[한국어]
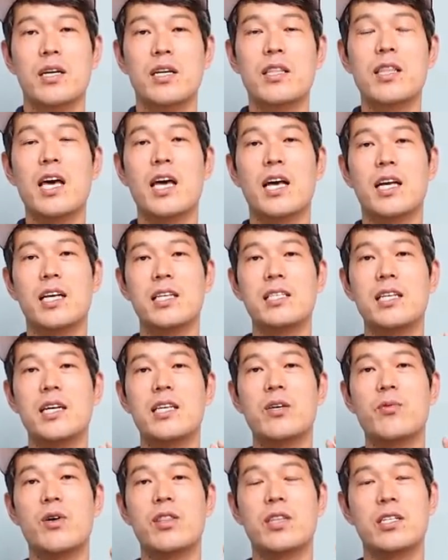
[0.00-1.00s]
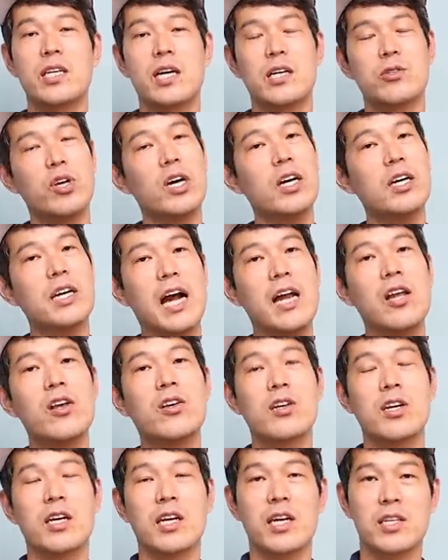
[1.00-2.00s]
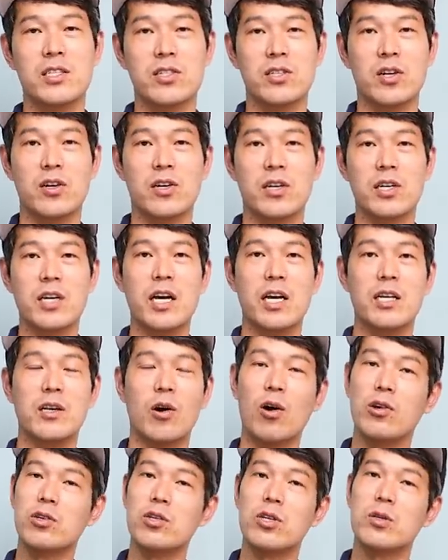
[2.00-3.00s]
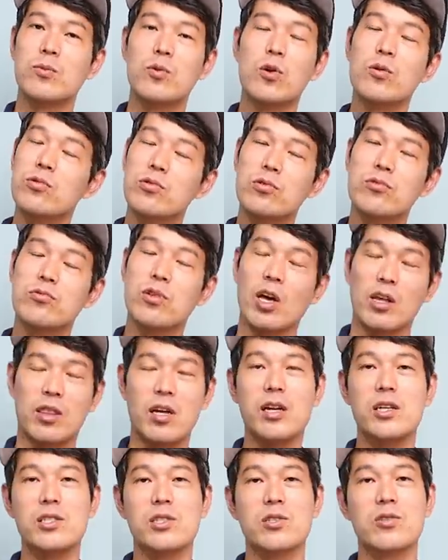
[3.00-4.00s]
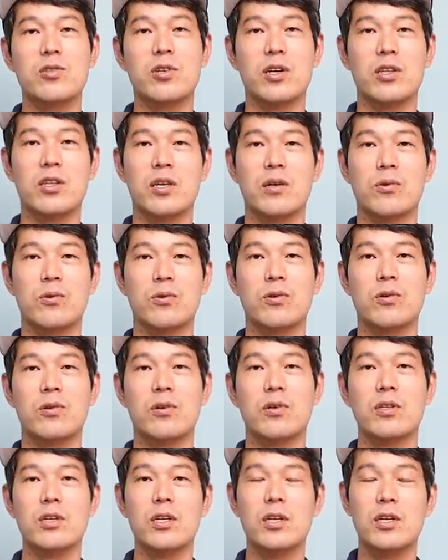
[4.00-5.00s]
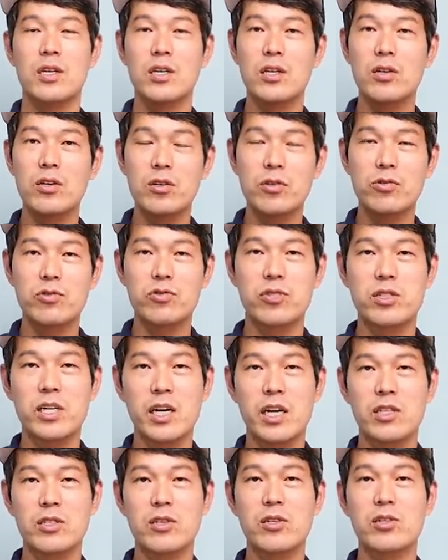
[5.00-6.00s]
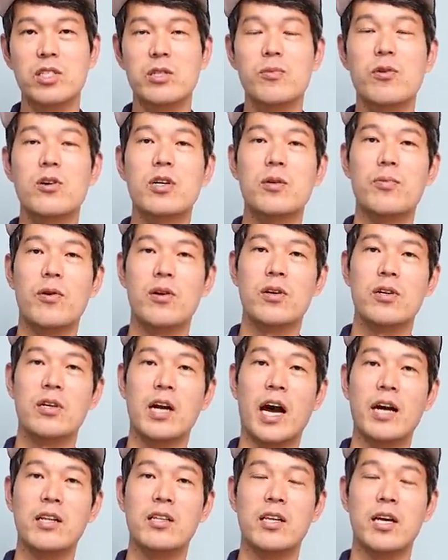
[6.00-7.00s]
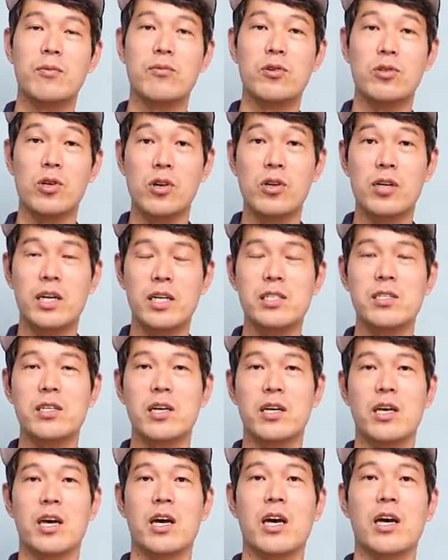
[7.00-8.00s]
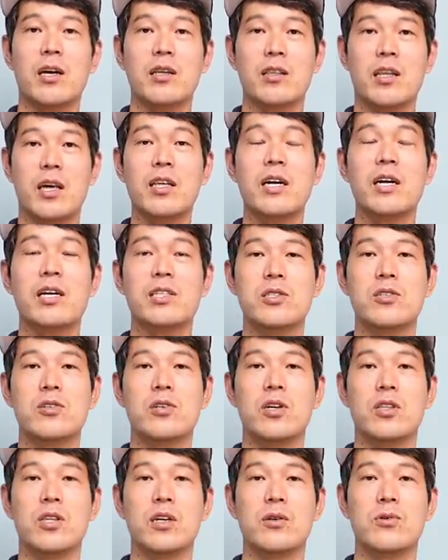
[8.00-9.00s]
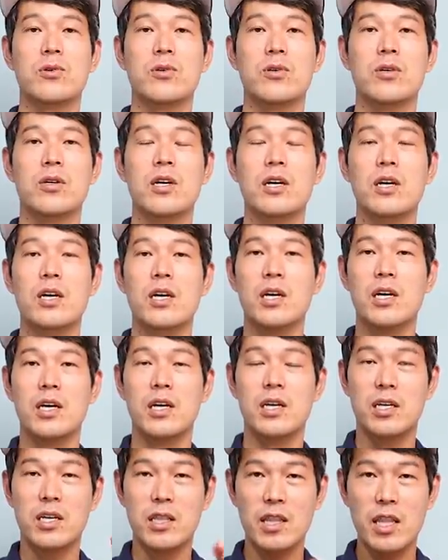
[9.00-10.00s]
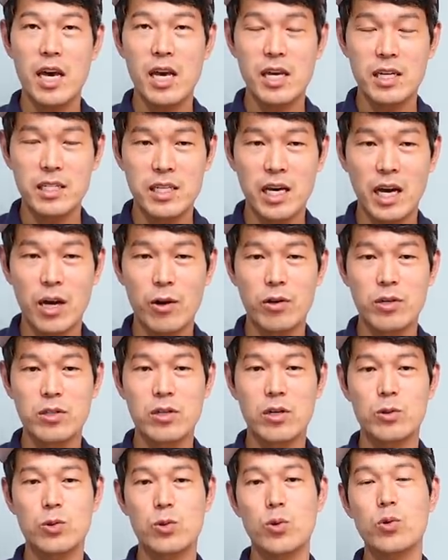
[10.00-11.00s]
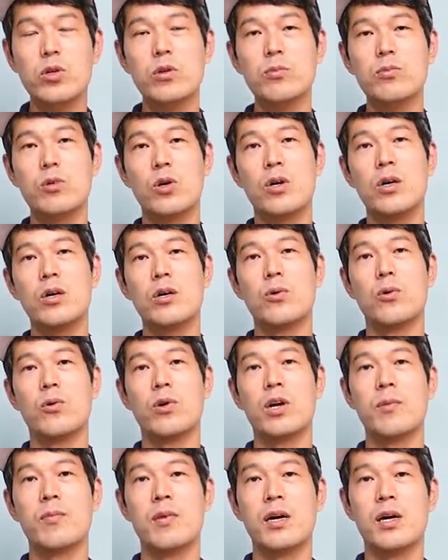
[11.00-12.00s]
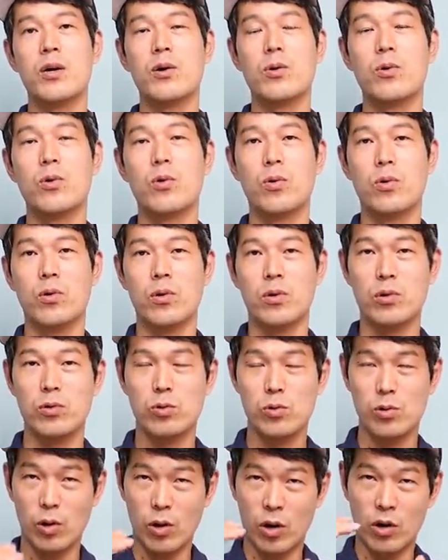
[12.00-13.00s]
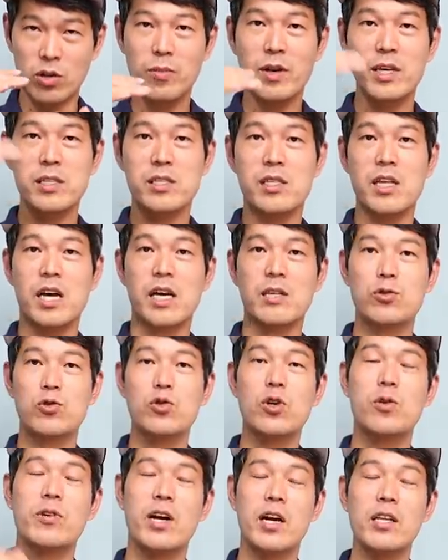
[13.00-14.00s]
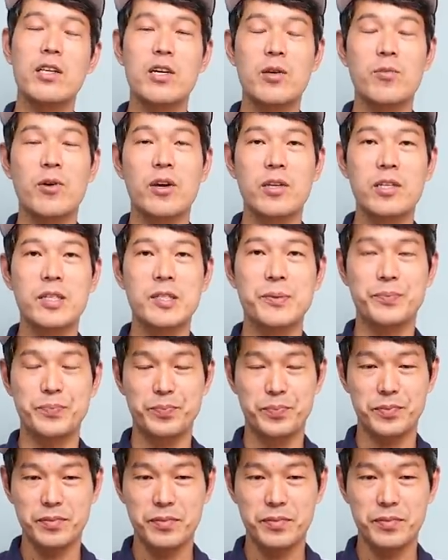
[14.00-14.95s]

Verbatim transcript: 근데 이사님한테 제가 최근에 알려드린 게 있어요. 그러니까 어, 이사님 너무 대단하신 것 같다고 1억을 투자해서 10억을 벌려는 아이템으로 접근하시는 게 되게 대단하신 것 같다고 근데 제가 여기서 조금 더 오랜만에 그 어드밴스한 수업을 해드리면은